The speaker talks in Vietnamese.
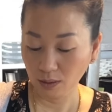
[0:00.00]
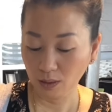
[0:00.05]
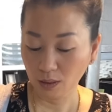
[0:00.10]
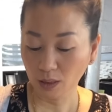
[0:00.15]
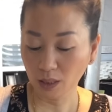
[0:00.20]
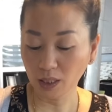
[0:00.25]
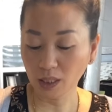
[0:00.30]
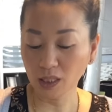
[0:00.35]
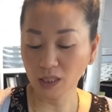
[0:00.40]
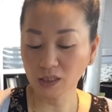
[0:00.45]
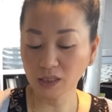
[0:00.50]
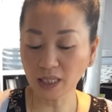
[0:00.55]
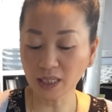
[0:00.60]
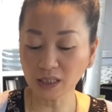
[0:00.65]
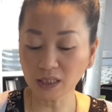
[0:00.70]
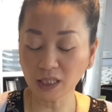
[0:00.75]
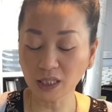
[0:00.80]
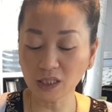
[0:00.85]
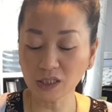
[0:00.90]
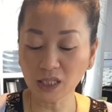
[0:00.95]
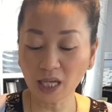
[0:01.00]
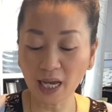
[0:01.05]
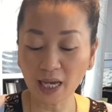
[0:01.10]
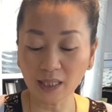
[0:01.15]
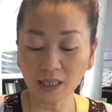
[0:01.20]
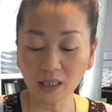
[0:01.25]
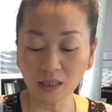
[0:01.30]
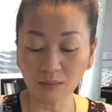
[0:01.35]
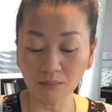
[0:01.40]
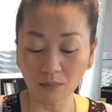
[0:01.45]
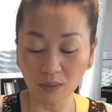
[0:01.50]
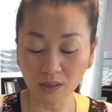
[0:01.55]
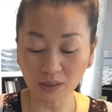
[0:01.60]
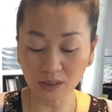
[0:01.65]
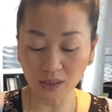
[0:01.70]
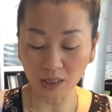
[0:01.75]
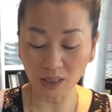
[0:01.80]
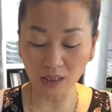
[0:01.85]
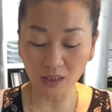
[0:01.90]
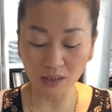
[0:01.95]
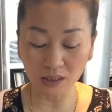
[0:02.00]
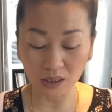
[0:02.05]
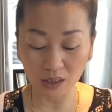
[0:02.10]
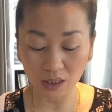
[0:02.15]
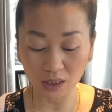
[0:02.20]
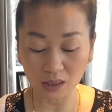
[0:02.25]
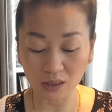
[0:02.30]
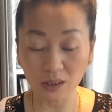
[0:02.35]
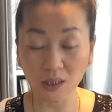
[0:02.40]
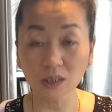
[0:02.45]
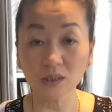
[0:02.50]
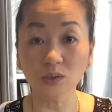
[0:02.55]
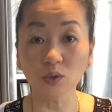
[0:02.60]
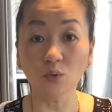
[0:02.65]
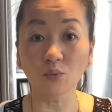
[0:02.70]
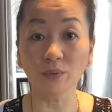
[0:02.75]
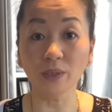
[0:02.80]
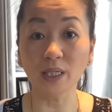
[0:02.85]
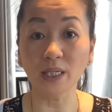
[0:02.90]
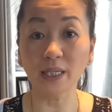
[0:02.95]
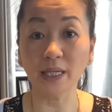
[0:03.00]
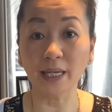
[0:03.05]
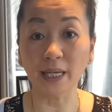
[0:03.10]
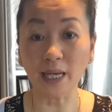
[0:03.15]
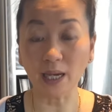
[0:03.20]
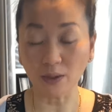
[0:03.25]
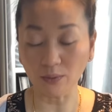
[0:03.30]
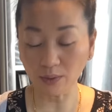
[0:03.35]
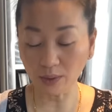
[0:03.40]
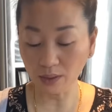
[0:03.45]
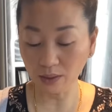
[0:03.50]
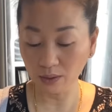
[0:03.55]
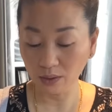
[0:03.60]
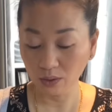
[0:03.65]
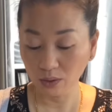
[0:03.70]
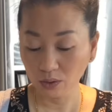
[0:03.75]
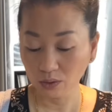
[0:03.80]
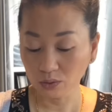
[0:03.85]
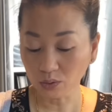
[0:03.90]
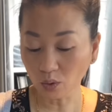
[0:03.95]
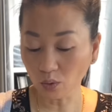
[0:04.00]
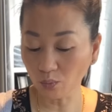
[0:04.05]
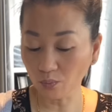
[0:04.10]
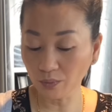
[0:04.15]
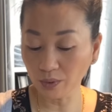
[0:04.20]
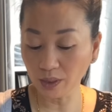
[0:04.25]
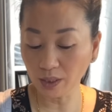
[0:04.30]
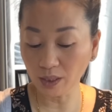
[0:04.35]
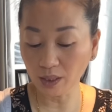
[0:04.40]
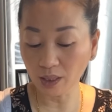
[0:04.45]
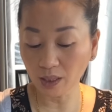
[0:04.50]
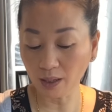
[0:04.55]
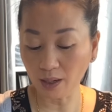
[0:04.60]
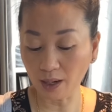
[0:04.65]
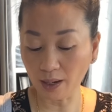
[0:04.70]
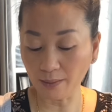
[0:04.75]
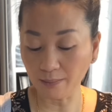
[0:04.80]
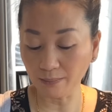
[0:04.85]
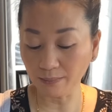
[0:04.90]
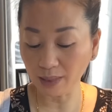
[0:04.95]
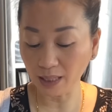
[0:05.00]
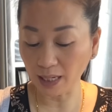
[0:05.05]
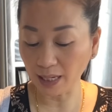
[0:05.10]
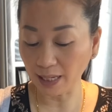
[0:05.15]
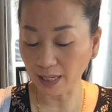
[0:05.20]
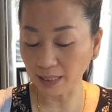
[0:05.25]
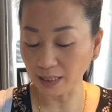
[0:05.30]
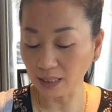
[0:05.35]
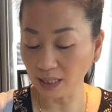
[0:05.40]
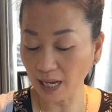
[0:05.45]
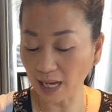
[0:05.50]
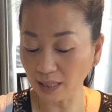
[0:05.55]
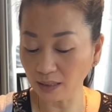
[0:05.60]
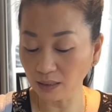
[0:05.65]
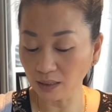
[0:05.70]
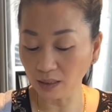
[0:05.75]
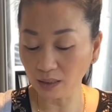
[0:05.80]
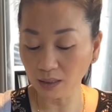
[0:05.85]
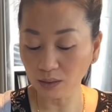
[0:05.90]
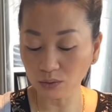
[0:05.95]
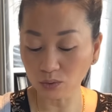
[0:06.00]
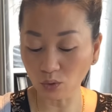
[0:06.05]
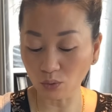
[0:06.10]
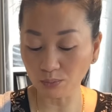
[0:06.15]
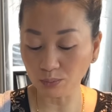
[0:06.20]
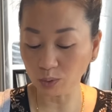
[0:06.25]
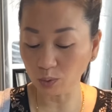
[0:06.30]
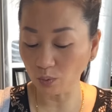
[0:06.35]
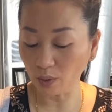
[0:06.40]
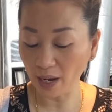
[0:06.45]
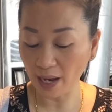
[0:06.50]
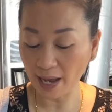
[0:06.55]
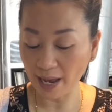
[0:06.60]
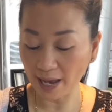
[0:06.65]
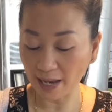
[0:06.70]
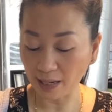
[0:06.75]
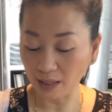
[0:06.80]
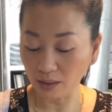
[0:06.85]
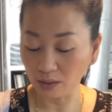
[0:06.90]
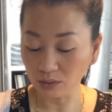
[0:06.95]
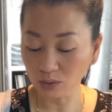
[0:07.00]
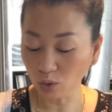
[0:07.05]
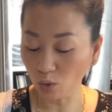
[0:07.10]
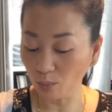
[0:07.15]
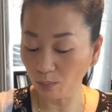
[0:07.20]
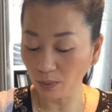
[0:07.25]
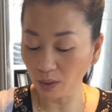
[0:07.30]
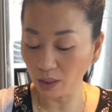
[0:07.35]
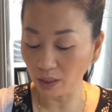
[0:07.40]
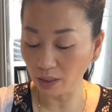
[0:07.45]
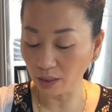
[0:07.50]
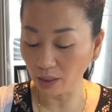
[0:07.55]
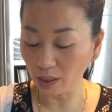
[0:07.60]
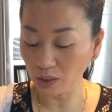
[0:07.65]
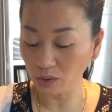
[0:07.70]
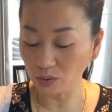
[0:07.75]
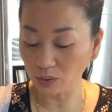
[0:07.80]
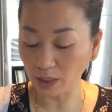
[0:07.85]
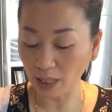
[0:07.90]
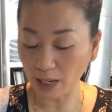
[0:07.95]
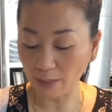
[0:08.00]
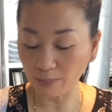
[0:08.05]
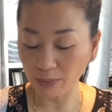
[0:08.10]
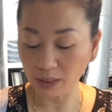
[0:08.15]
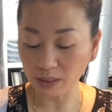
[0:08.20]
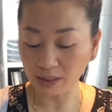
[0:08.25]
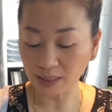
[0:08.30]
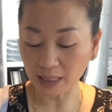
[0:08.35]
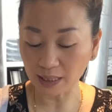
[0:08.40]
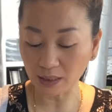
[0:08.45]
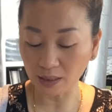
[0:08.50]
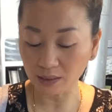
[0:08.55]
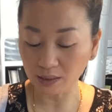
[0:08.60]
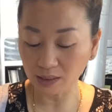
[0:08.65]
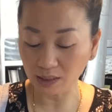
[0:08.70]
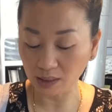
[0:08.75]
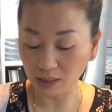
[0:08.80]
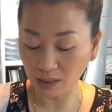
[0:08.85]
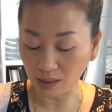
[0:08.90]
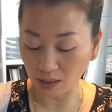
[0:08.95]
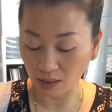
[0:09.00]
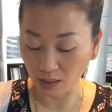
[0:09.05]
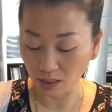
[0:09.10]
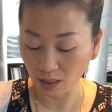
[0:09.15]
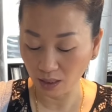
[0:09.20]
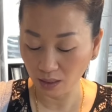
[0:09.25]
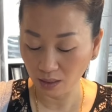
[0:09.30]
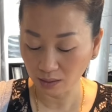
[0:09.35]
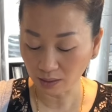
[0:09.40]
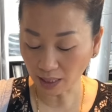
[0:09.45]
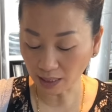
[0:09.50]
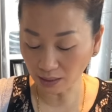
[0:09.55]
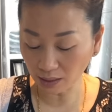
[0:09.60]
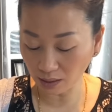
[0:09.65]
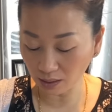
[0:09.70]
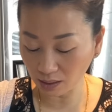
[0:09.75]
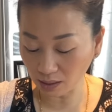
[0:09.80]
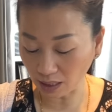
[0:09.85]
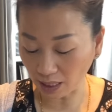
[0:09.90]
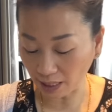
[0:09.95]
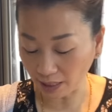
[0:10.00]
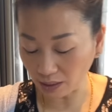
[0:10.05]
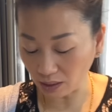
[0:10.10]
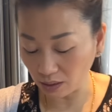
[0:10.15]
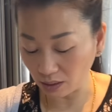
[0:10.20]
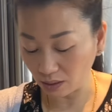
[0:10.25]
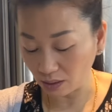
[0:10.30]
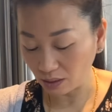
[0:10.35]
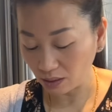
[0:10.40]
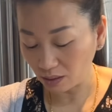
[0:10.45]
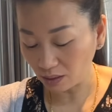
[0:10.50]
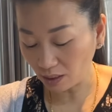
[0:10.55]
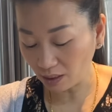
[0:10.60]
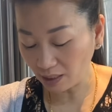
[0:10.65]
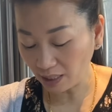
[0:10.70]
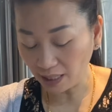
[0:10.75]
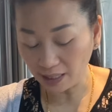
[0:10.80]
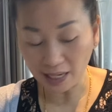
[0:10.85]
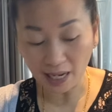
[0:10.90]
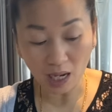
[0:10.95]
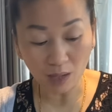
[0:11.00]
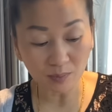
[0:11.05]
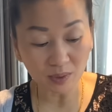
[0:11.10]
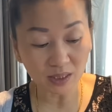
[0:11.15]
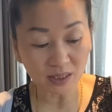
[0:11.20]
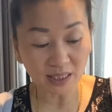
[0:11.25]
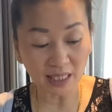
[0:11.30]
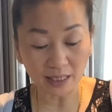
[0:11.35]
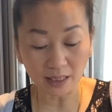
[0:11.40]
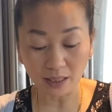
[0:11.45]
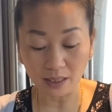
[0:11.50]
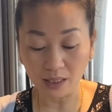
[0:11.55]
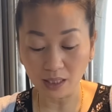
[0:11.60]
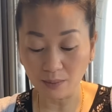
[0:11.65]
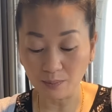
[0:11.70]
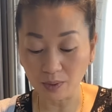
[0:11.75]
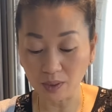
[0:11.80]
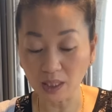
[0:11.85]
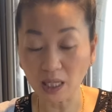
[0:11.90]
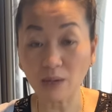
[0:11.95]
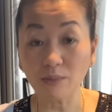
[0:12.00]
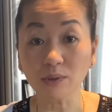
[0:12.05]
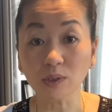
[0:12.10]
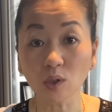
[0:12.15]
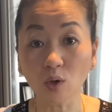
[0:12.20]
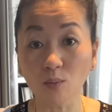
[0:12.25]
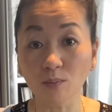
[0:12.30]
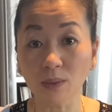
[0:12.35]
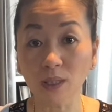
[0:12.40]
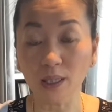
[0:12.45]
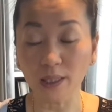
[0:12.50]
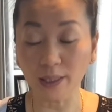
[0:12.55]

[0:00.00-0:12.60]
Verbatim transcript: hay chăn ti chai á bờ sân chìa dương tục vi là khéo á tục vi cái lại cái đáy nó á tục rùa hàng thôm khlen hay chừng cam bên sạt ấy xì tiệt ta đây cái lại nơi cản đá bên sạt ấy bàn tay bị thôm